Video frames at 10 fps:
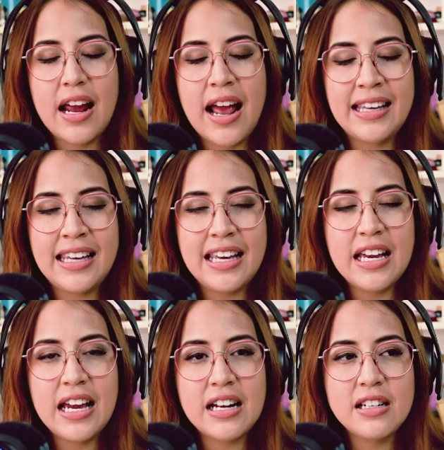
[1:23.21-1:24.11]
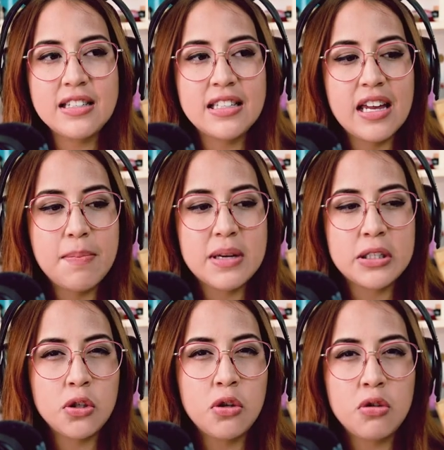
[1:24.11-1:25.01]
aquí en este
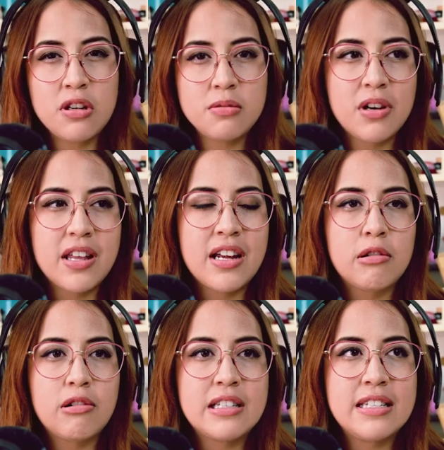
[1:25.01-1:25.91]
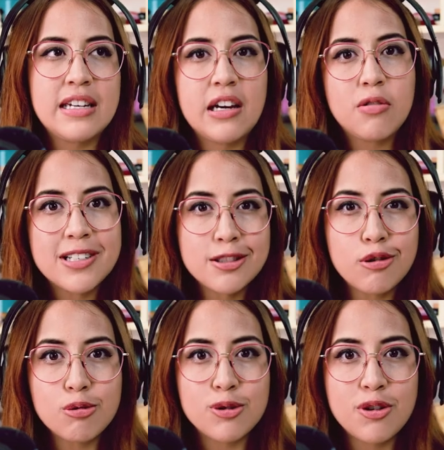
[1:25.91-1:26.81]
episodio no les voy a dar ahora sí que una
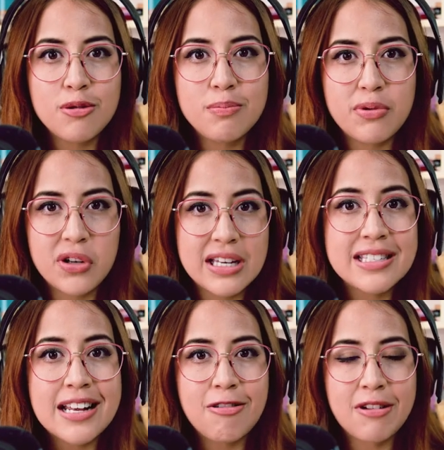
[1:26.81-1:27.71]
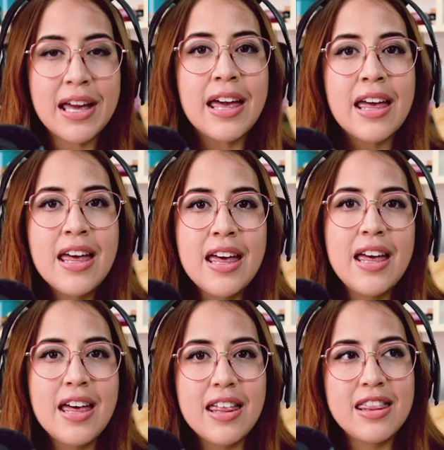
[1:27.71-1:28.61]
solución porque es algo que
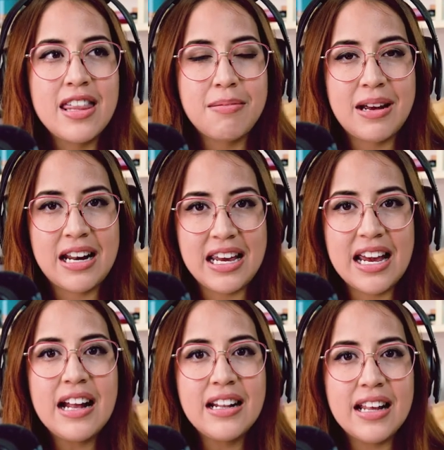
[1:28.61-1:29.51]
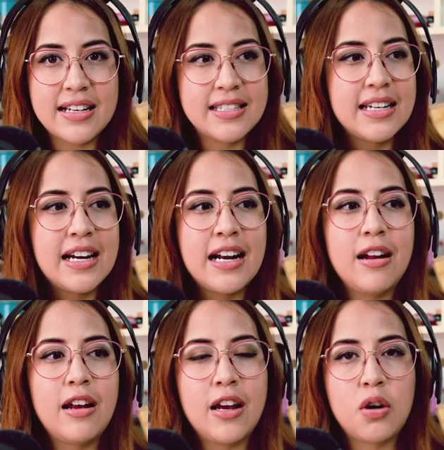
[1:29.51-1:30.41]
deberían de hacer
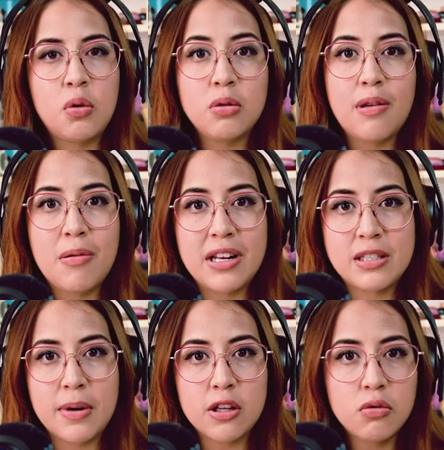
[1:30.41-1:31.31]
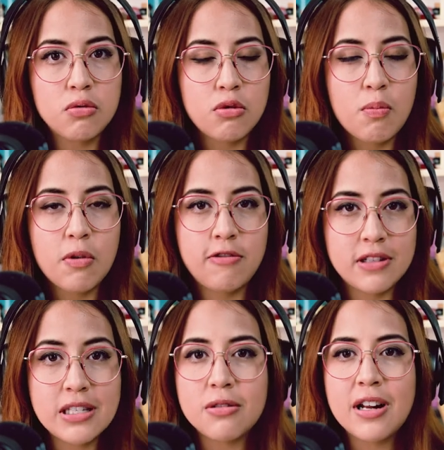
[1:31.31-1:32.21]
eh, junto a un experto, junto a un
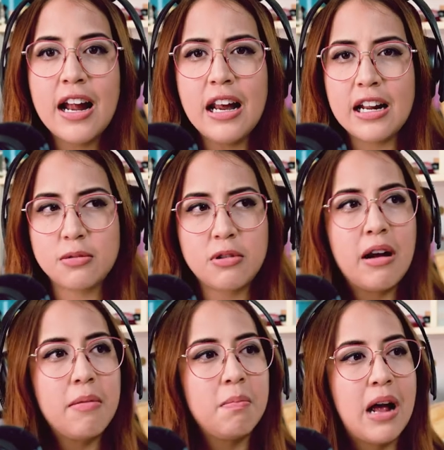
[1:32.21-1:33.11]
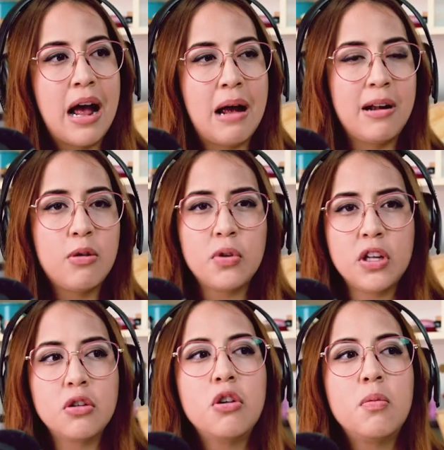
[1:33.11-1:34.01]
profesional. Les voy a, hablar un
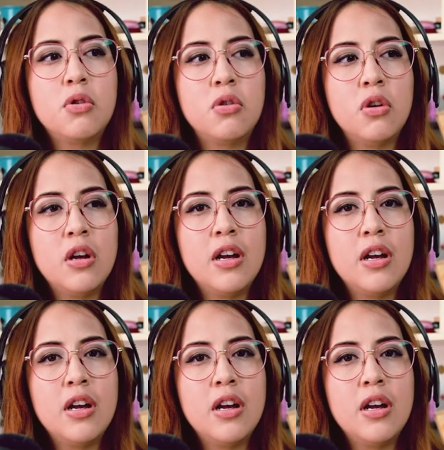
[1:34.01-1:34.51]
poquito de cómo